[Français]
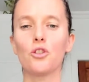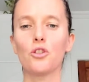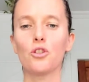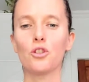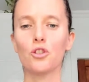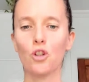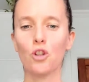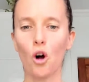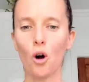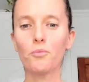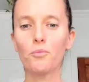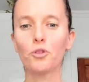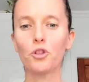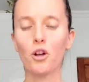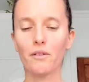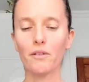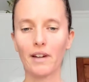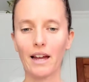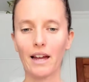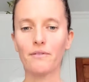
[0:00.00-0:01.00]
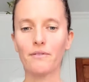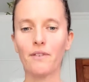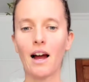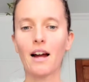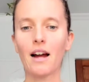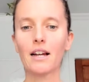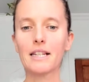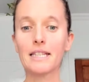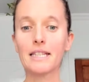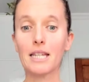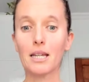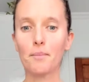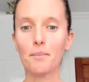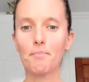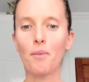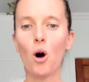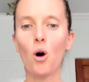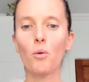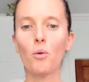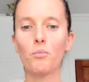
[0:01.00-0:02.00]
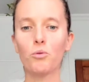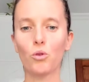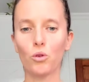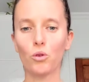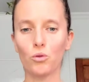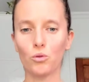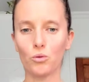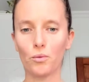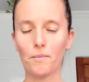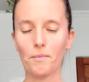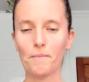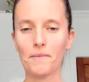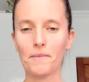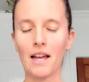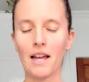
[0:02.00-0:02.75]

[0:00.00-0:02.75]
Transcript: ce qu'on devrait faire et ce qui est bon pour nous.